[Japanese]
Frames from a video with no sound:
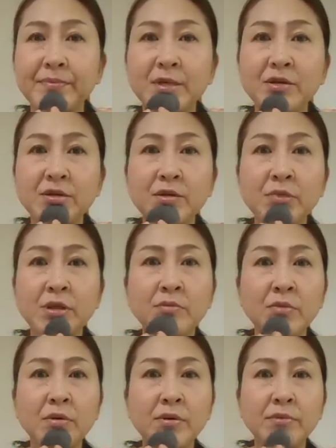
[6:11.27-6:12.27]
唇
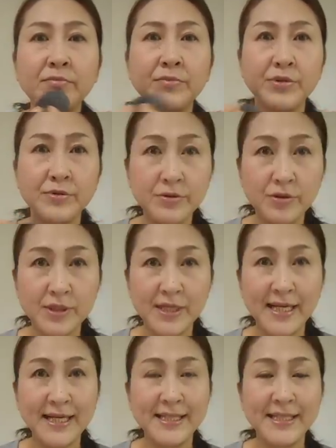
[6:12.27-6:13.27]
もブルンとした
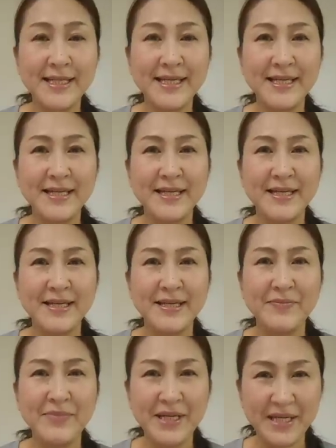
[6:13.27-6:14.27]
感じに
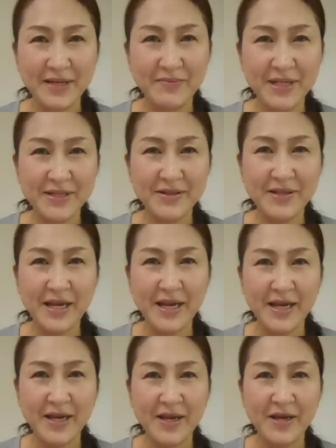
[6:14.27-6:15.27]
見えてきますので
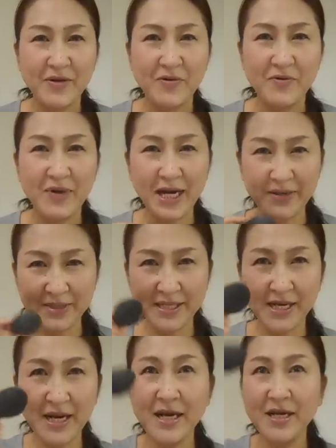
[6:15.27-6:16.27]
分かりましたか